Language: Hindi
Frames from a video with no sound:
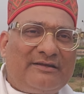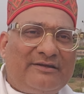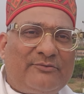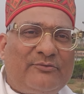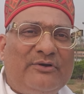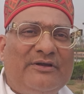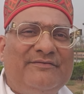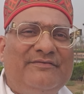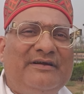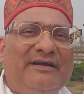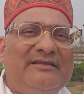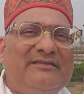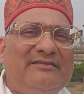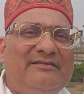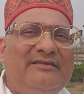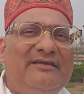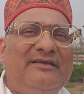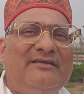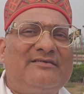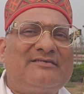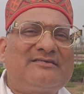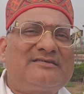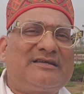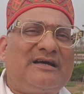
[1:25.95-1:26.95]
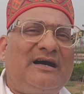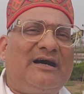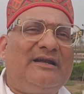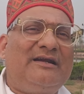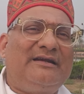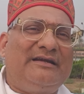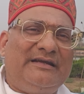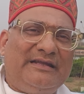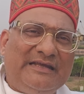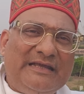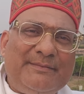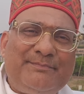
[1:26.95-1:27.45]
कोई व्यक्ति
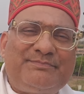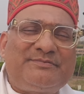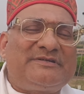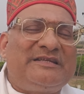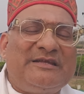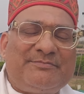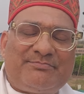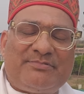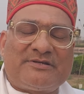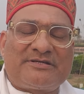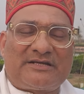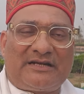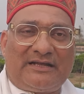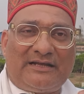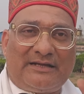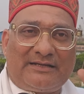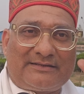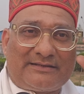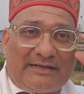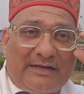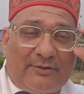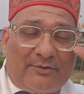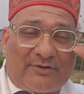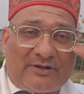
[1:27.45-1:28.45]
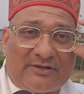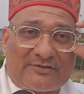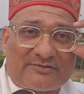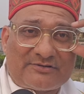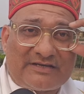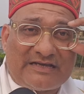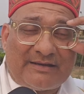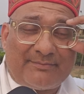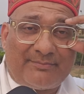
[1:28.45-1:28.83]
इंसान डीप स्लीप में चला जाता है और उसकी